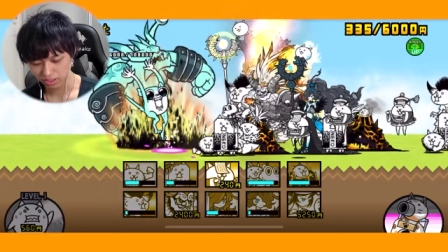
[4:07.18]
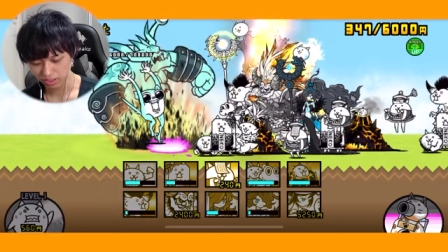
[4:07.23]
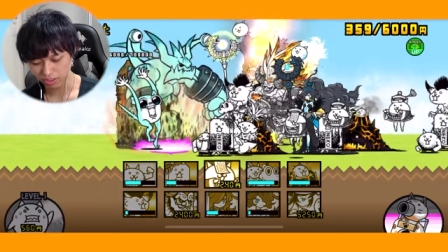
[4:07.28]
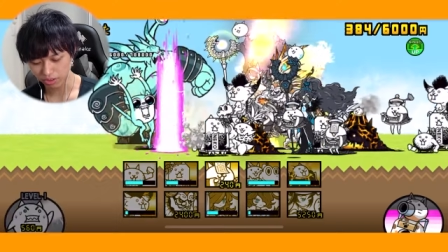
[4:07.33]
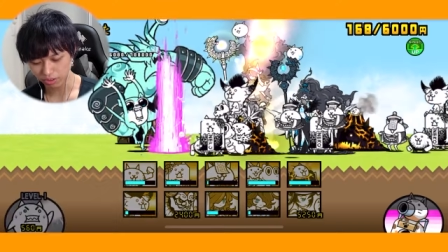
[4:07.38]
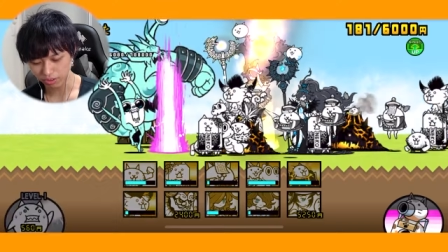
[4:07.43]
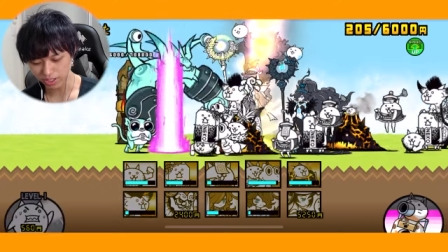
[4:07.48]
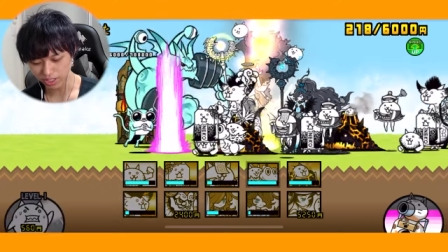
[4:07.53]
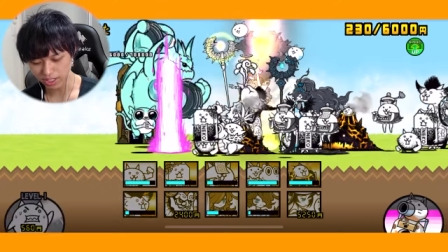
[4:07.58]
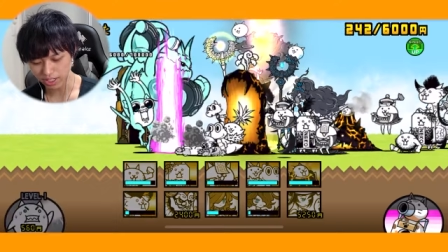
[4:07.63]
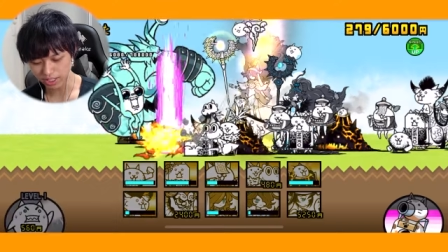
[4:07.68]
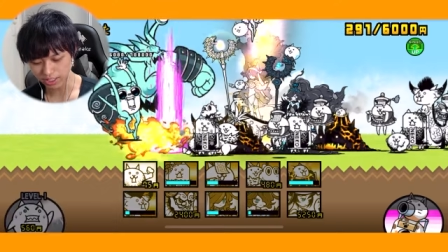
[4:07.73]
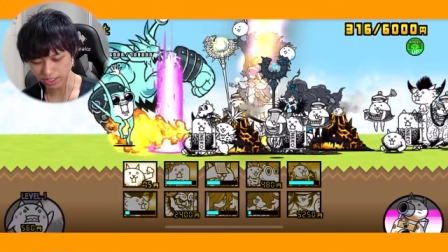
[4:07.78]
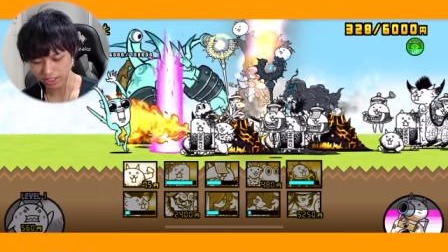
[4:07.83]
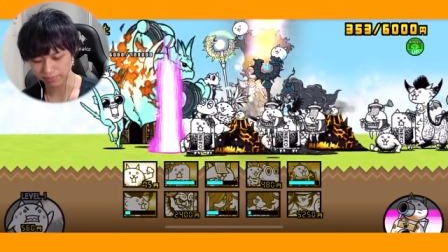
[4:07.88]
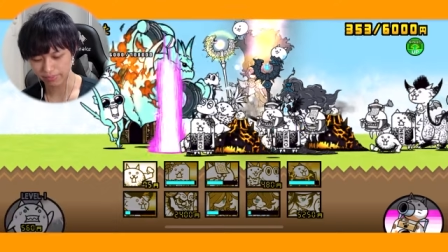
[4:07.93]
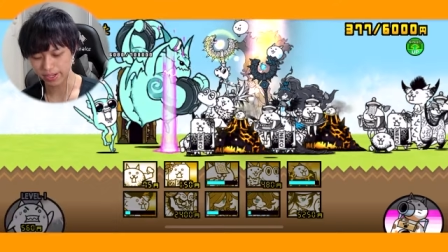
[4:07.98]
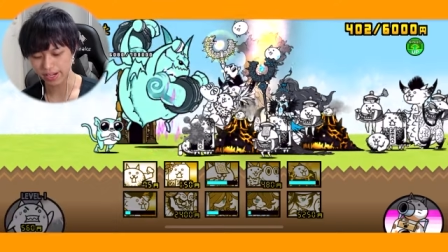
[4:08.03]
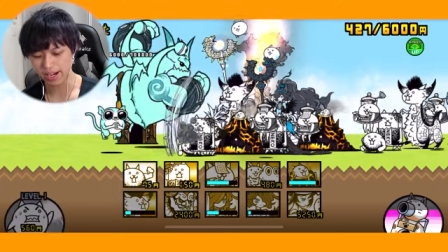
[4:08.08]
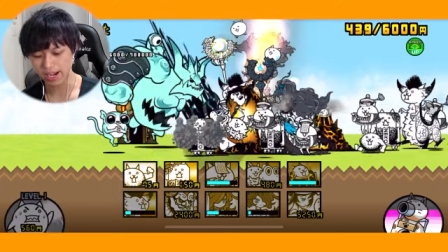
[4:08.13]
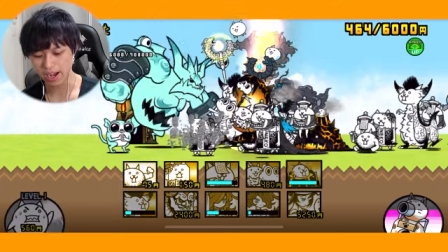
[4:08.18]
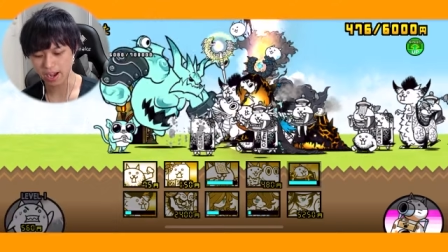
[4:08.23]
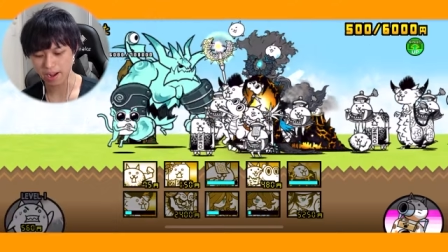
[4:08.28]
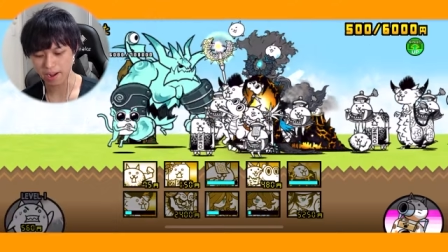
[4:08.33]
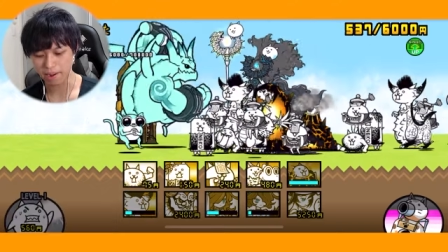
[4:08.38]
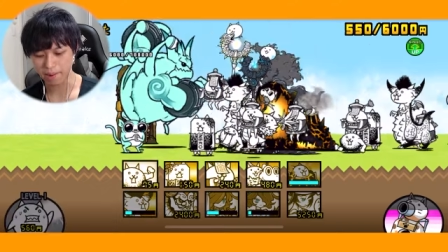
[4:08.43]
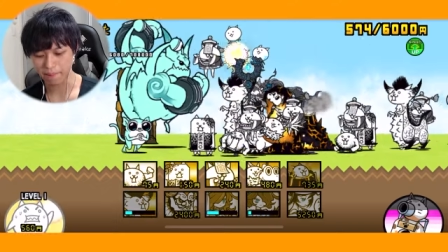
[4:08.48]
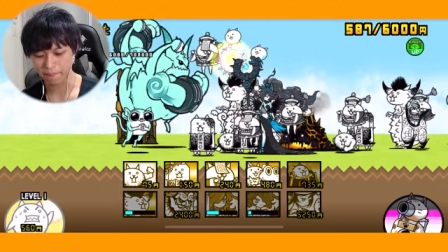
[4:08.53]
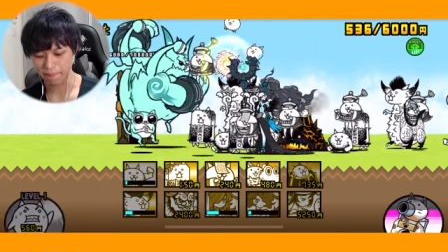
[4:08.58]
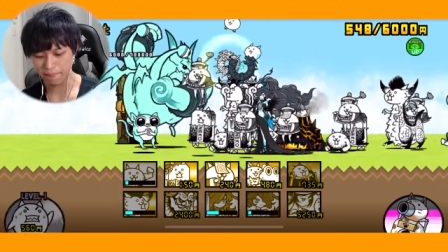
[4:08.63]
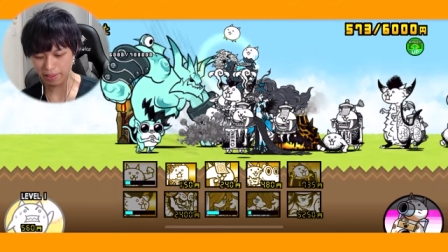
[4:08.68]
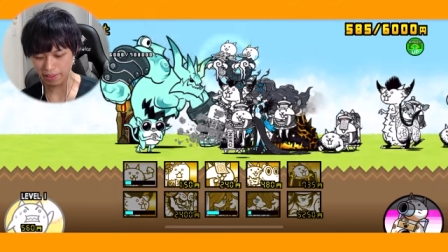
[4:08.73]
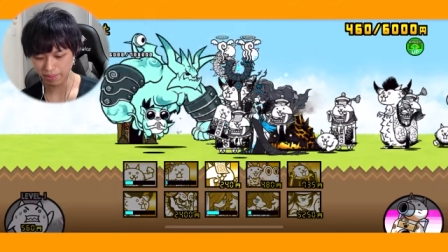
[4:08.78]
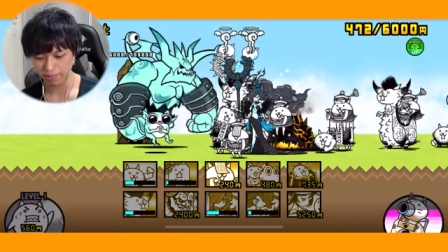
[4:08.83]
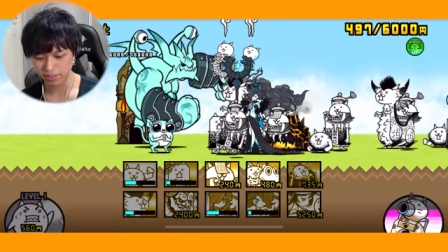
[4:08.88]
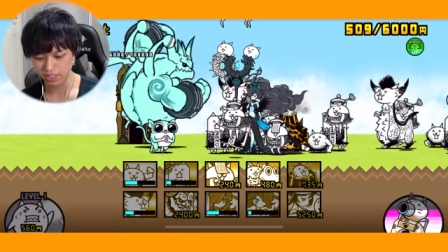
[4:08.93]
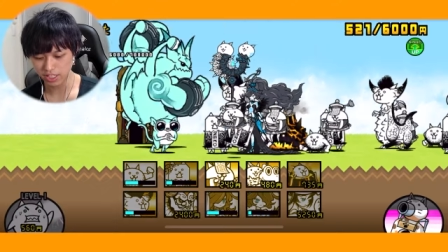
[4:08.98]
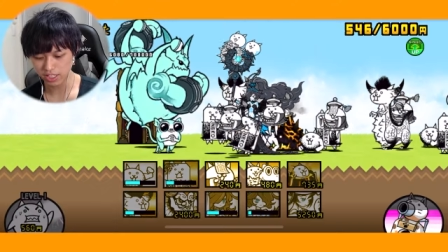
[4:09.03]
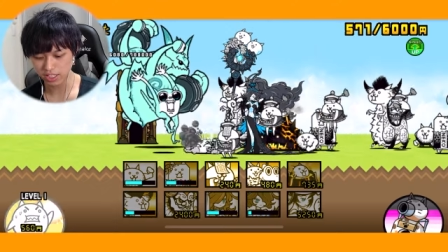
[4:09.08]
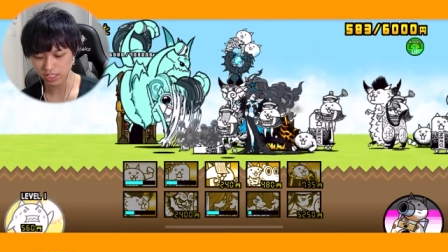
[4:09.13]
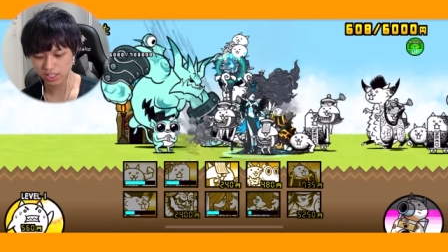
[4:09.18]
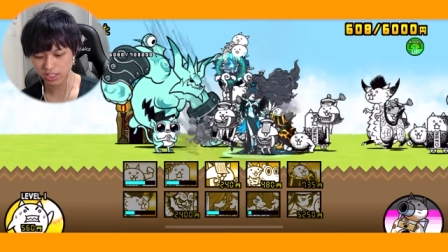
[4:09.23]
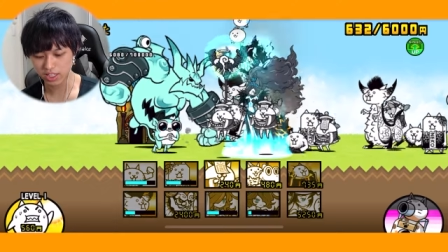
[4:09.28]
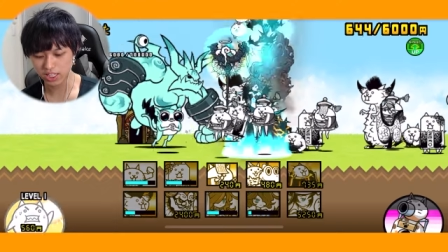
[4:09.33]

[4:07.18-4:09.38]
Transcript: これ勝てば、まあ、一